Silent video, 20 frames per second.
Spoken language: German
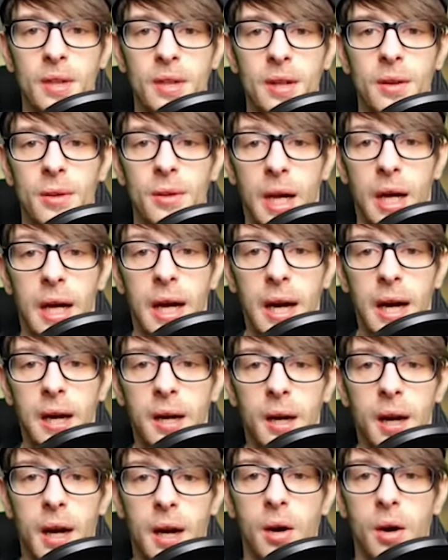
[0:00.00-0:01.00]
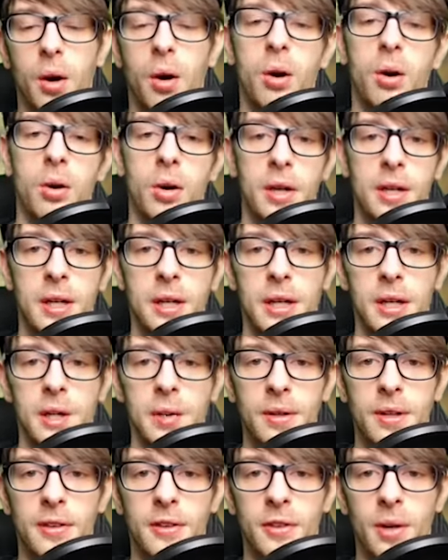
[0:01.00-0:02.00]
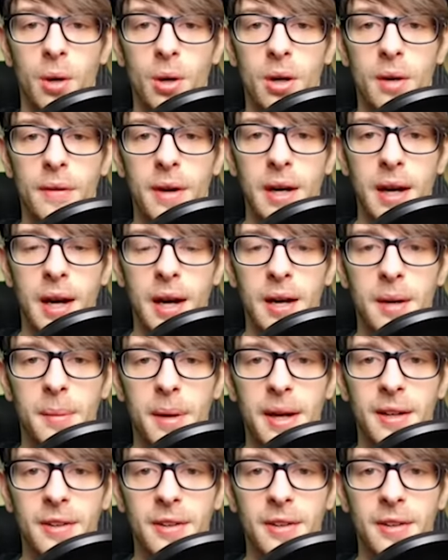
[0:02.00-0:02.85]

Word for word: Und, oh, oh Gott. Und der Sauger war gerade mal